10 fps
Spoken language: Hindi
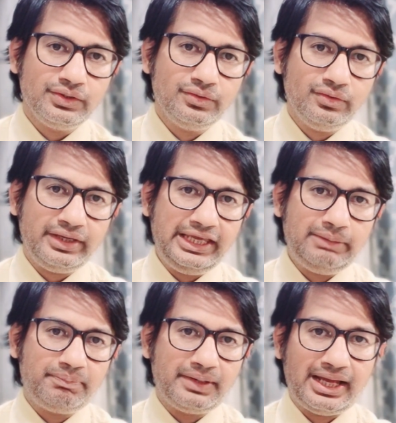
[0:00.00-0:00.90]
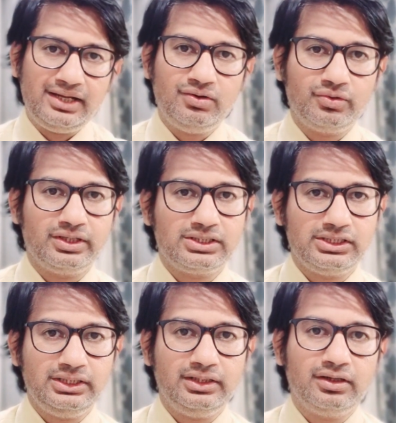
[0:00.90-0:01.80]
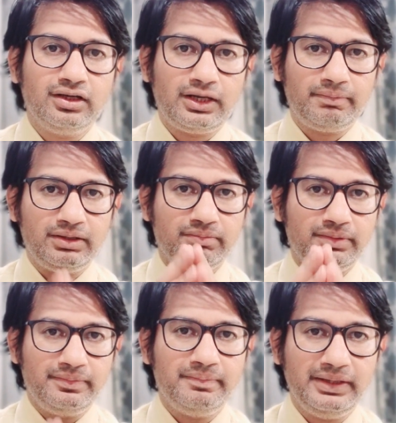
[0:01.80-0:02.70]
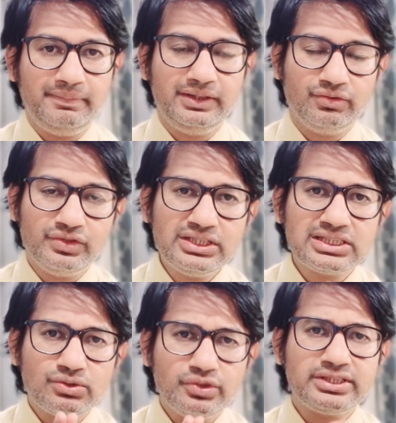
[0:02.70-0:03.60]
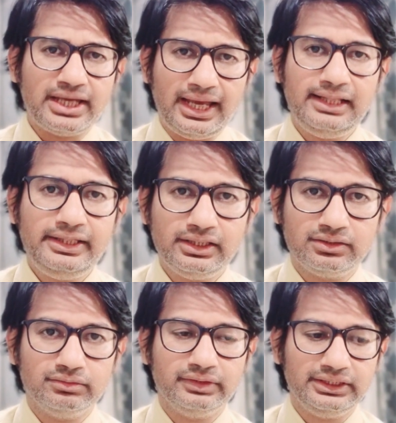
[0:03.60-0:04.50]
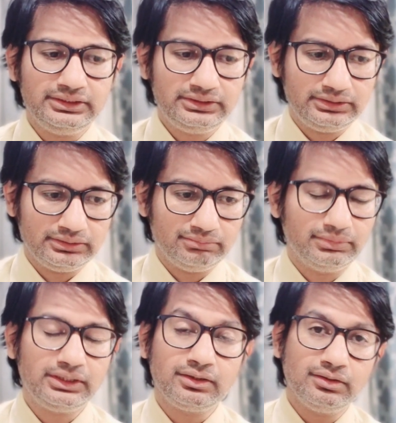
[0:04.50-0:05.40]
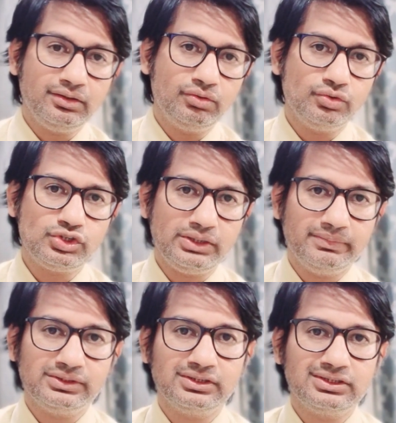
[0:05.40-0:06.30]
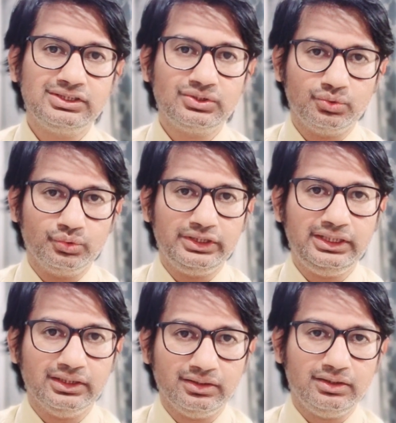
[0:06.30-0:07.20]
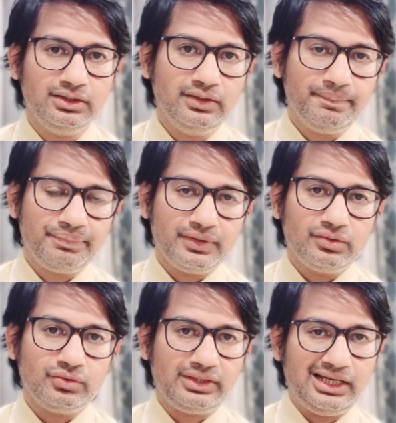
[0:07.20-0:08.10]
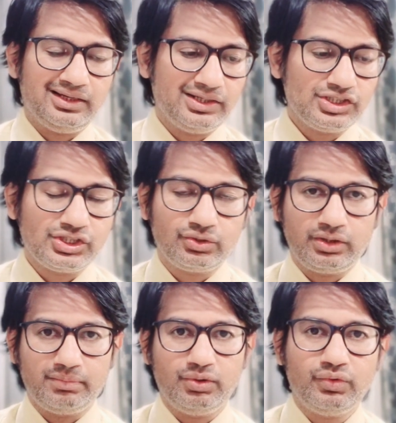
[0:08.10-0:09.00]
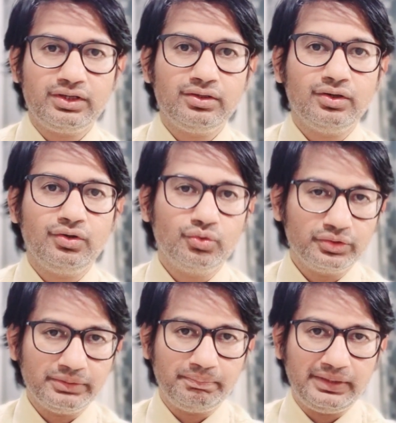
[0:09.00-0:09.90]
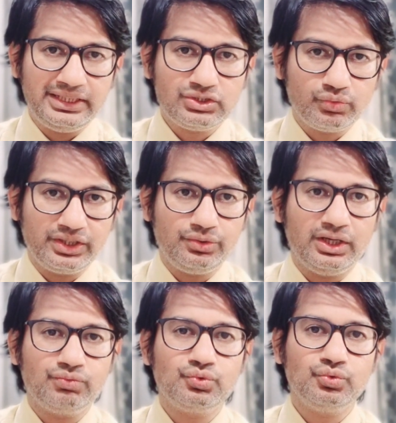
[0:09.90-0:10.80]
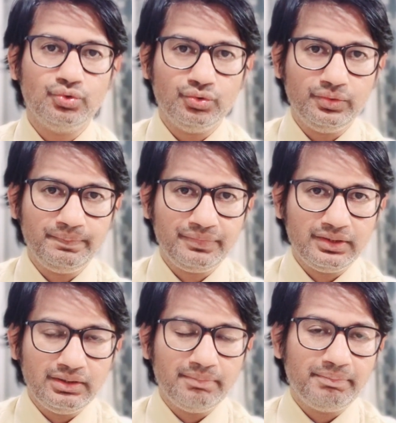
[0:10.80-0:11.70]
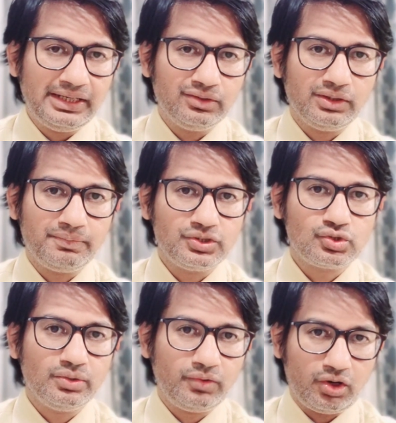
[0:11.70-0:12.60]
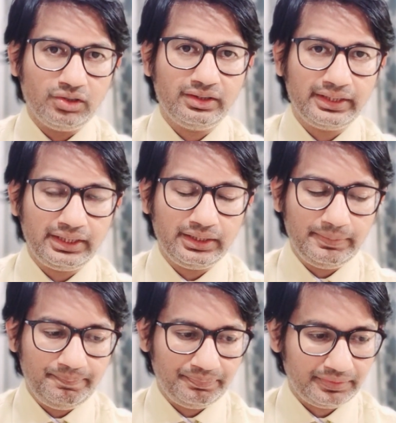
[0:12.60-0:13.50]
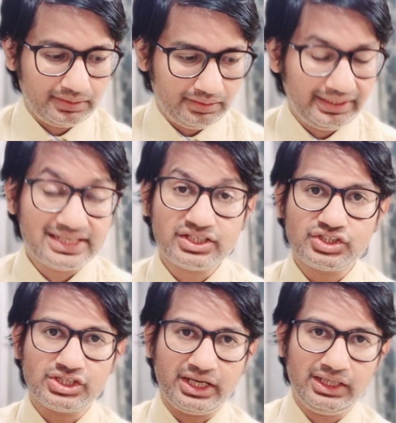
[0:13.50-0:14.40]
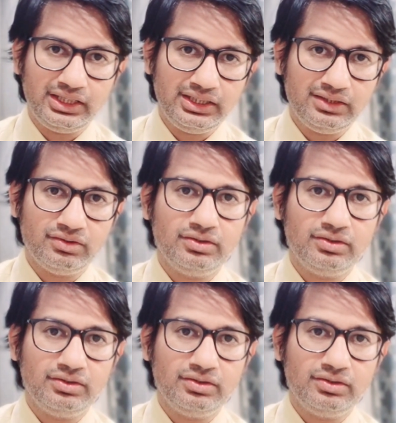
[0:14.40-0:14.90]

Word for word: यू नो एक प्लान होना चाहिए कि अगर आपके बेबी के इज हेल्दी अदरवाइज बट कुछ इमरजेंसीज होती है तो क्या करना चाहिए तो नंबर वन नो द प्लेस वेयर यू हैव टू गो पहले तो आप किसको कॉल करेंगे कैसे जाएंगे